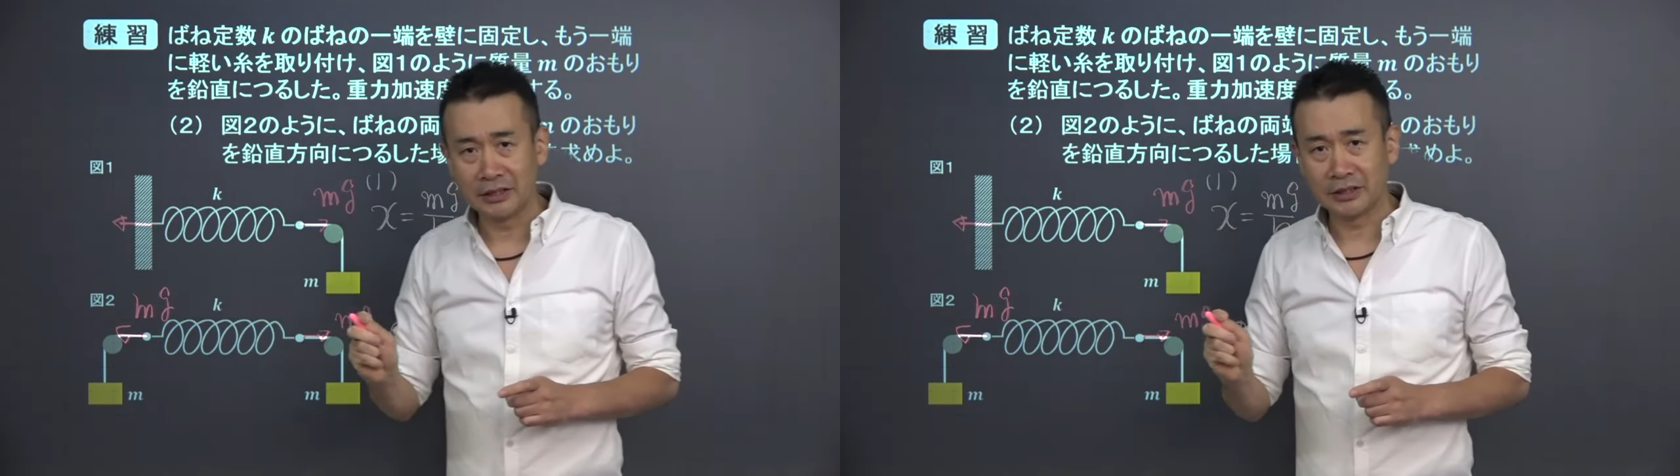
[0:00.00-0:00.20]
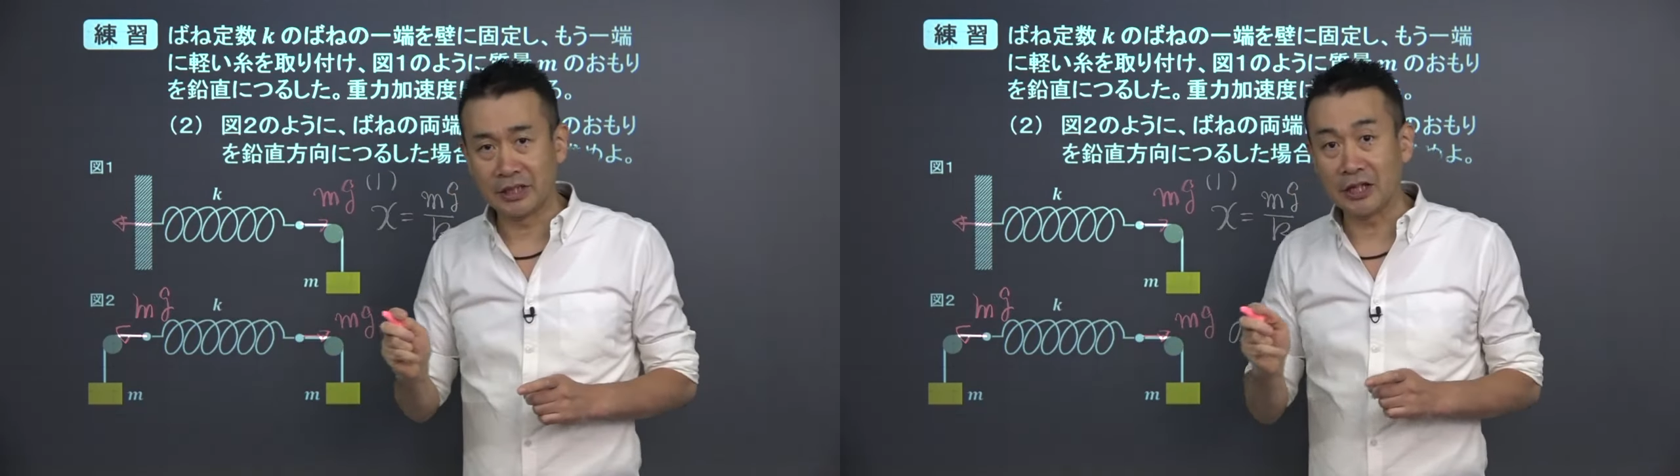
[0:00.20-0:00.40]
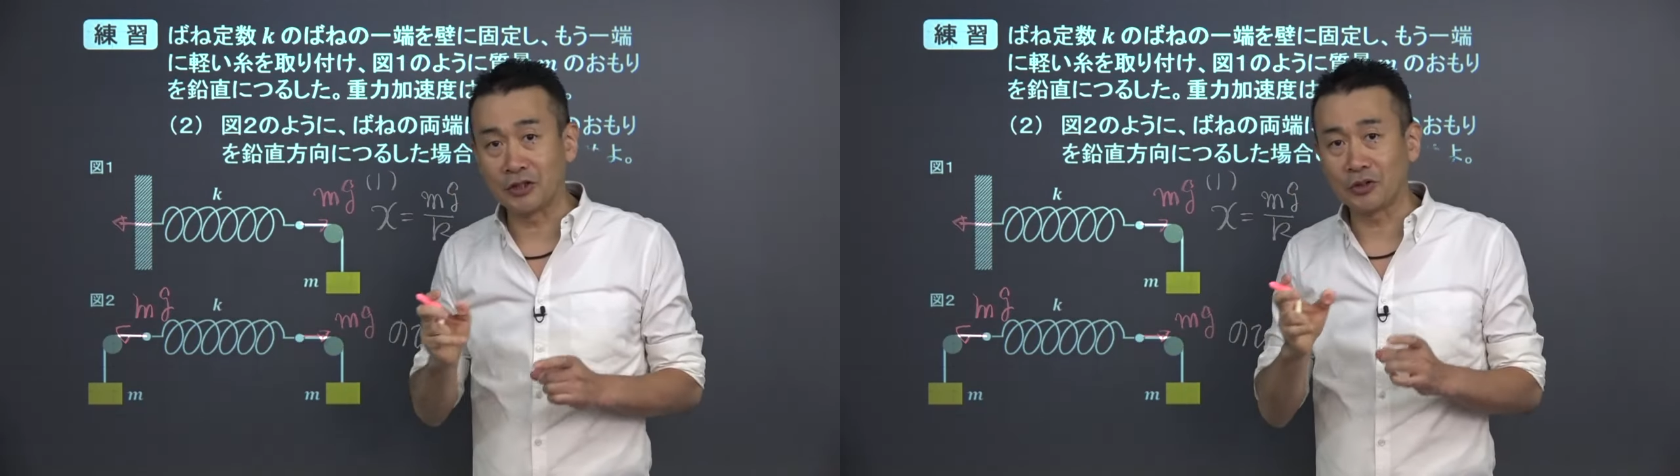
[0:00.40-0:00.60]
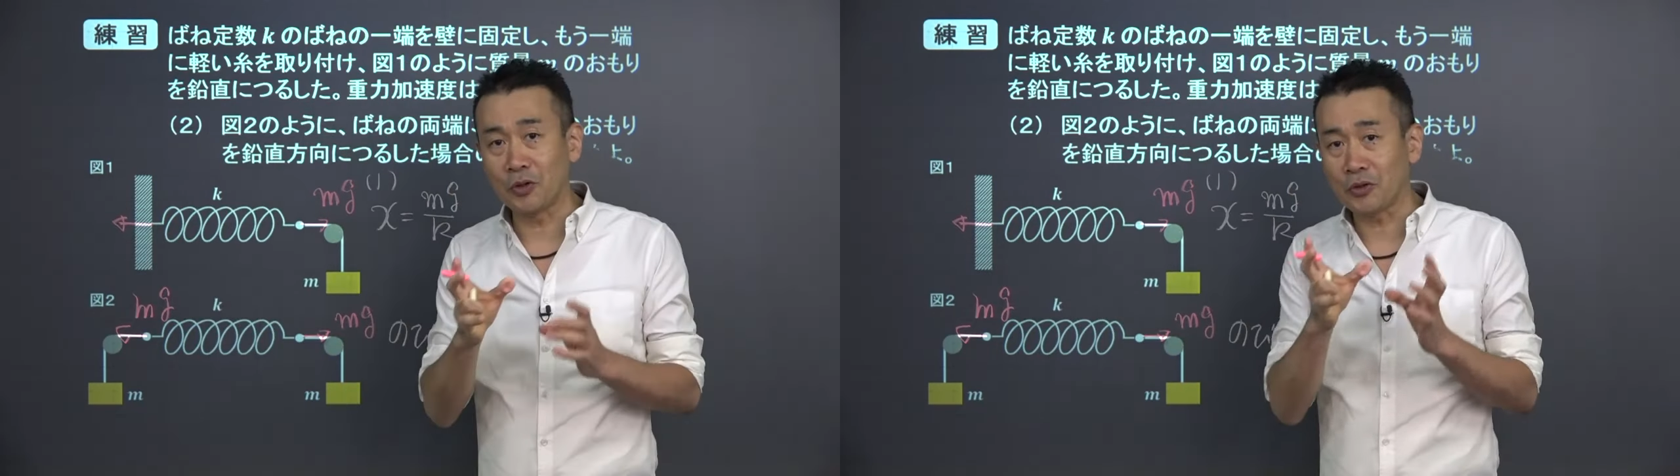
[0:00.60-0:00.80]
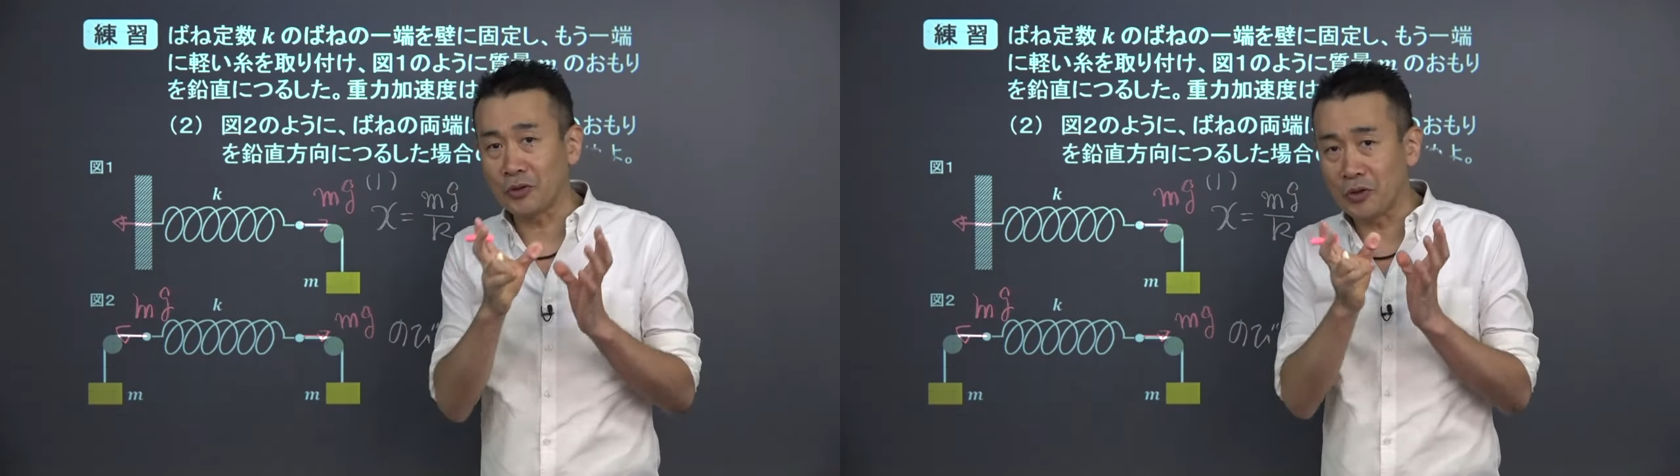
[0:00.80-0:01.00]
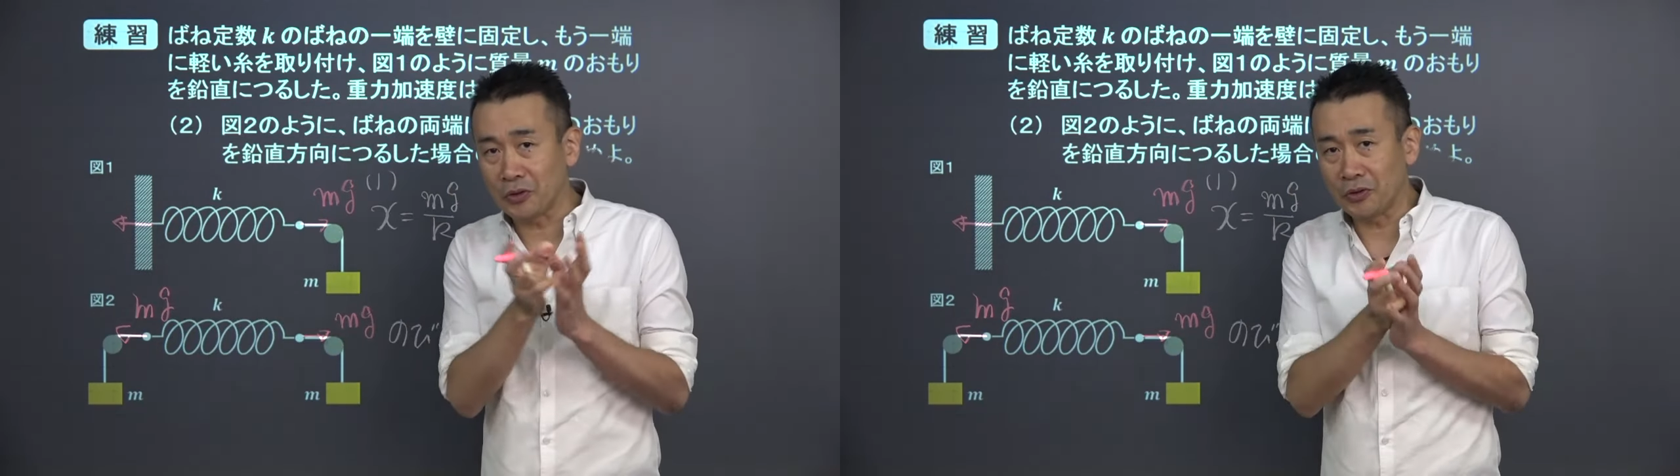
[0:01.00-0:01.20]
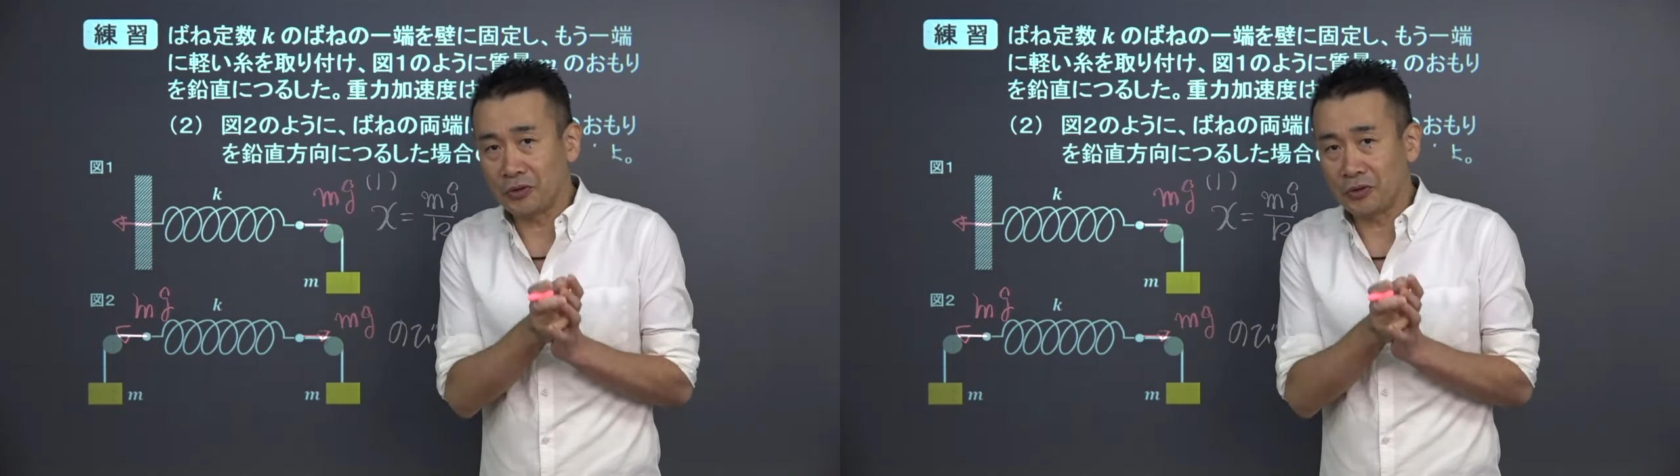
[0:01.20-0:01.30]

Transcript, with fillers: 接触力っ